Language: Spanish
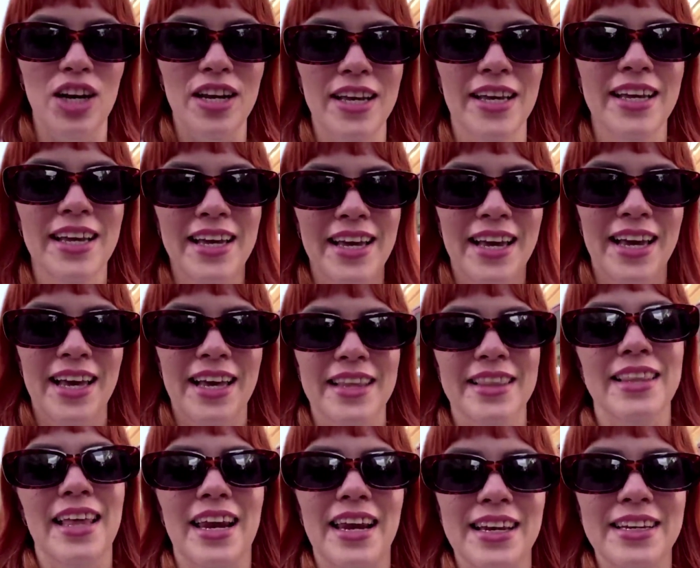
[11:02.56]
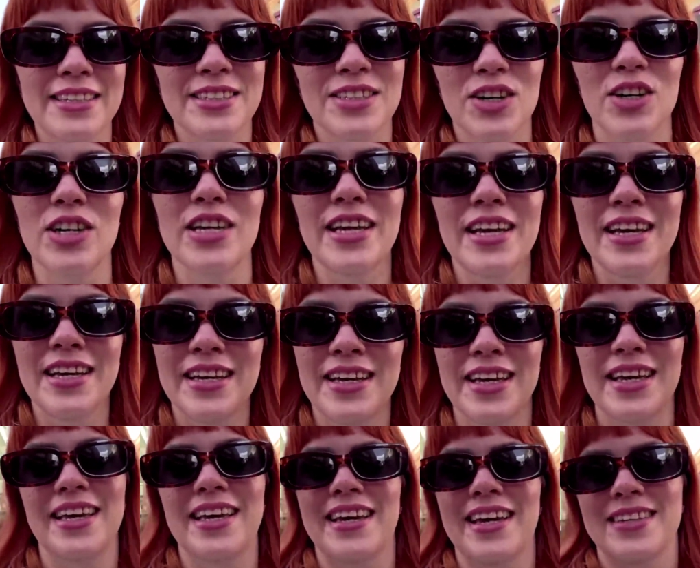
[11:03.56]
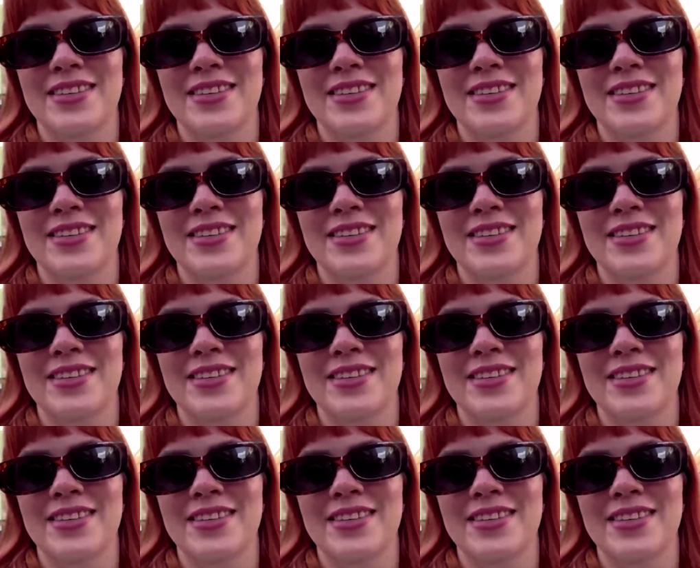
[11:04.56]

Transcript: cuéntanos en los comentarios cuál es tu